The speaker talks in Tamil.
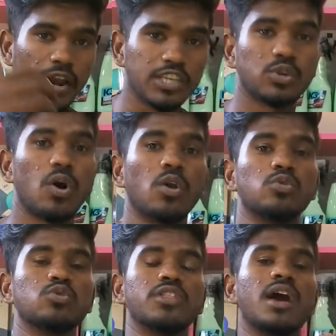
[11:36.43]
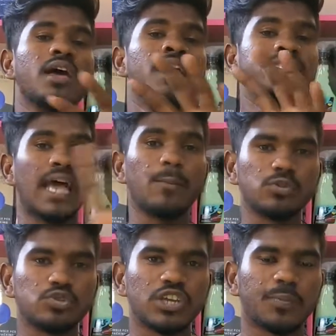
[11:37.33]
நினச்சிருவாங்கன்னு சொல்லி தான்
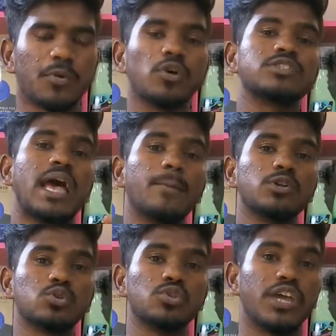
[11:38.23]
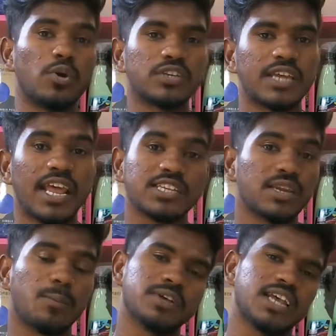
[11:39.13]
சாம்பிள்ஸும் செக் பண்ணுவோம் சாம்பிள்ஸும் வந்து என்னோட எனக்கு
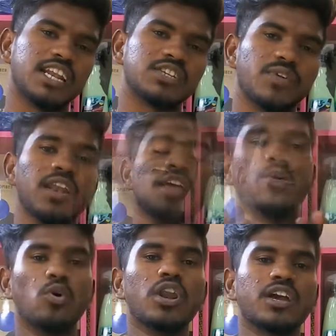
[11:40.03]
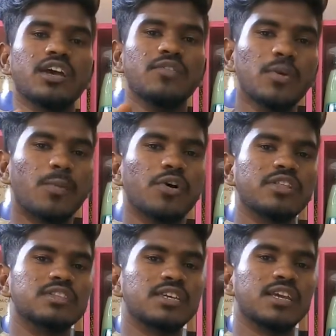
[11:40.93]
ரொம்ப சாட்டிஸ்ஃபைட் உங்களுக்கு விருப்பம்
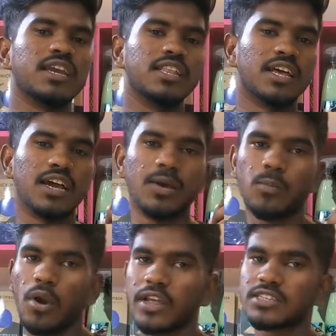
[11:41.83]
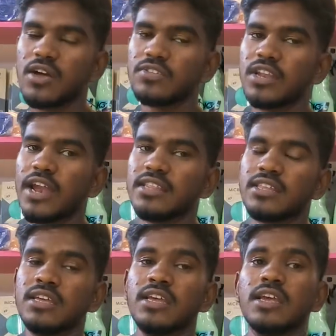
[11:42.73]
இருந்துச்சு இந்த ப்ராடக்ட்ஸ்லாம் வந்து நான் எடுத்து